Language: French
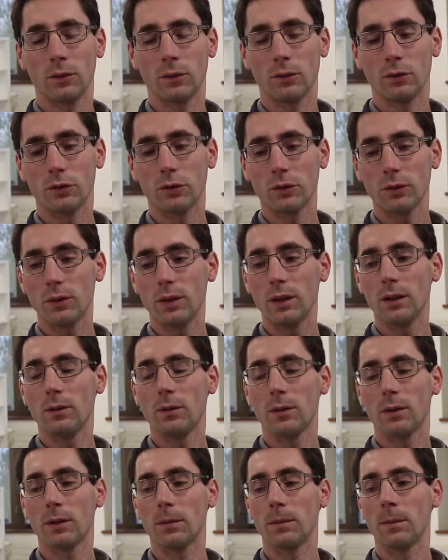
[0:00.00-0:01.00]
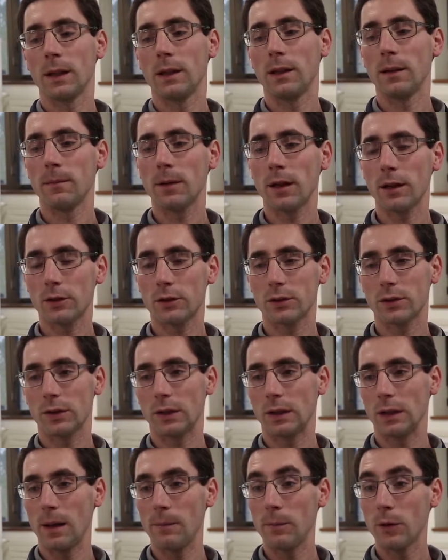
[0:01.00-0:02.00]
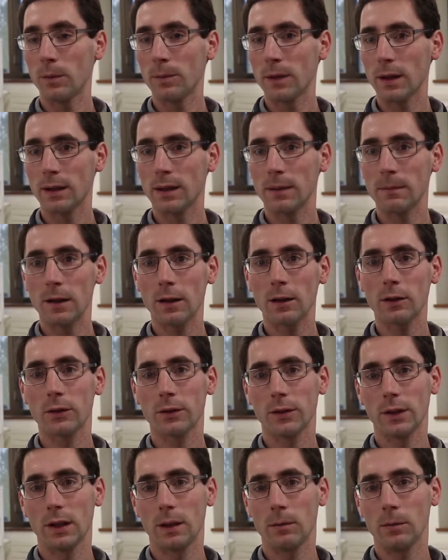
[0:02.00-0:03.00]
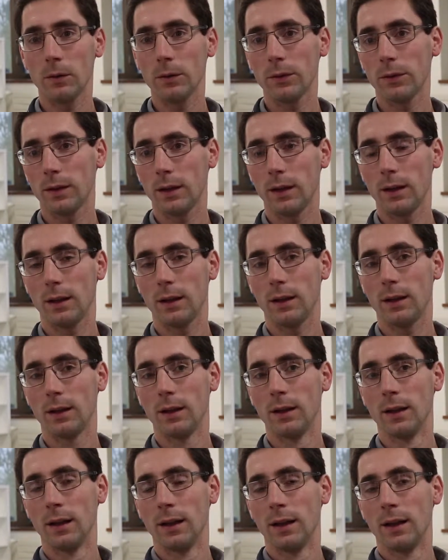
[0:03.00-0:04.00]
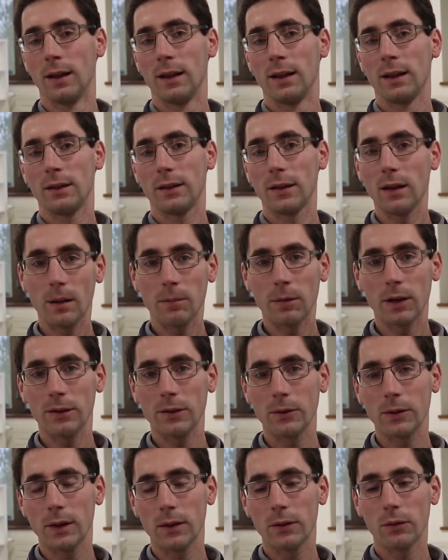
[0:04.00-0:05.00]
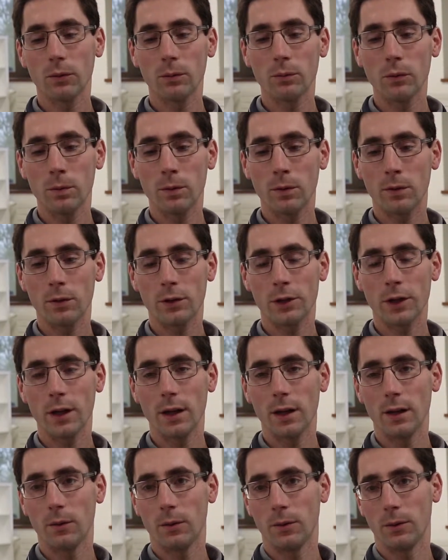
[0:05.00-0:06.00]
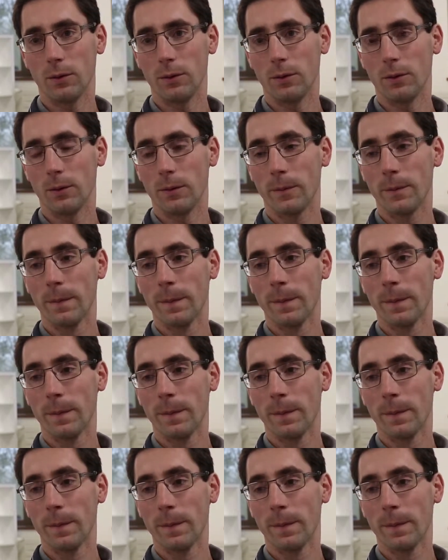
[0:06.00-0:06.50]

Aujourd'hui, donc mes démarches, la première démarche finalement, c'est, c'est la présentation de nos projets au,